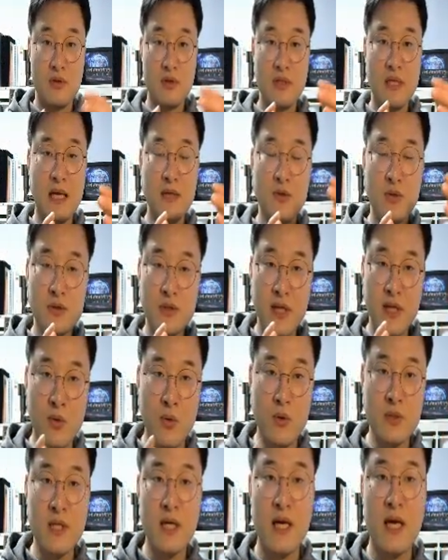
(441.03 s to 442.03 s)
상속세
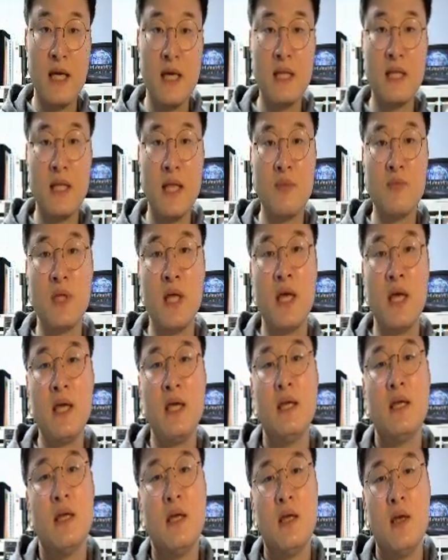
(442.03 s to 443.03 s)
공제가 있기 때문에
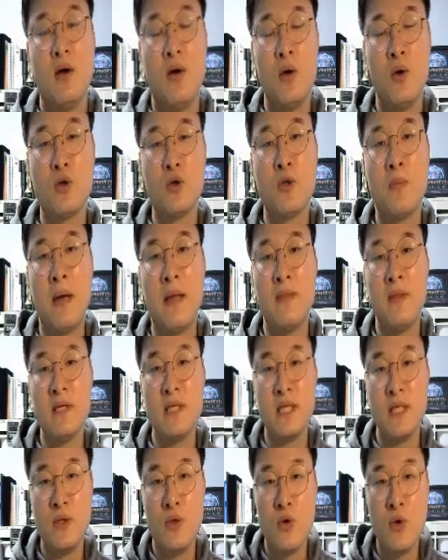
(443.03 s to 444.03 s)
어, 이것도
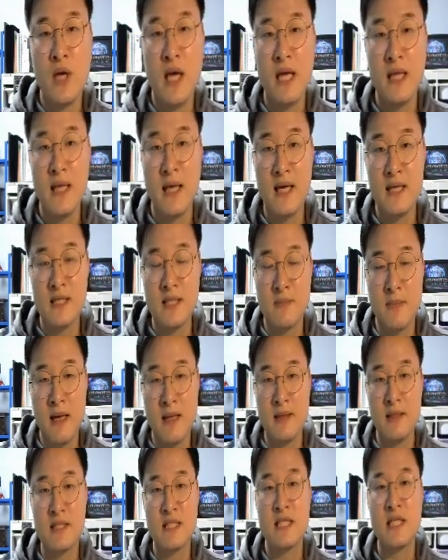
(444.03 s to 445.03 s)
반드시 이용해야
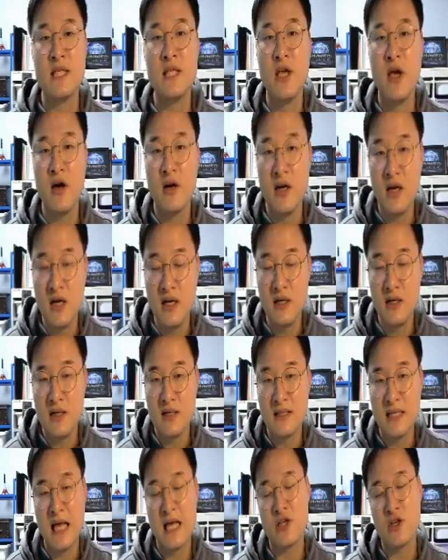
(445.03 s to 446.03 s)
되겠지만 증여를
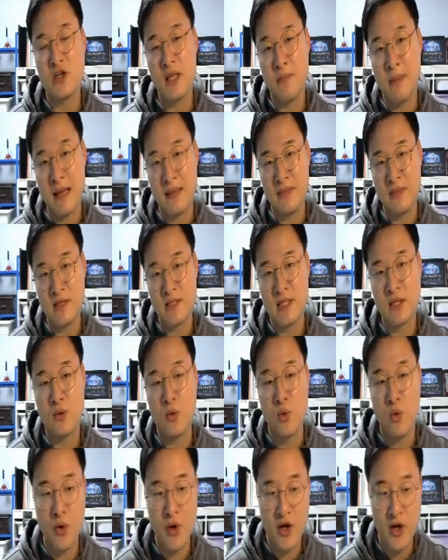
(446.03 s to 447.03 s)
사전에 반드시
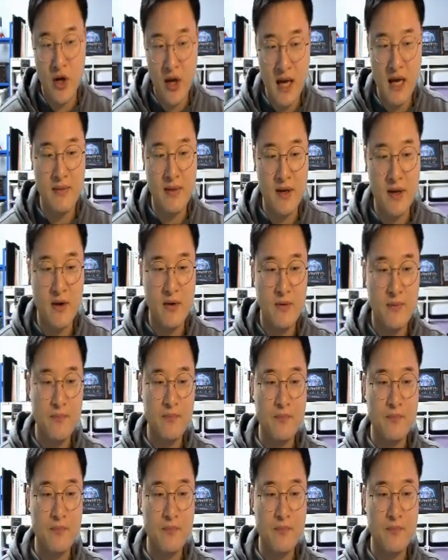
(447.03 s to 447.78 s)
고려해야 돼요.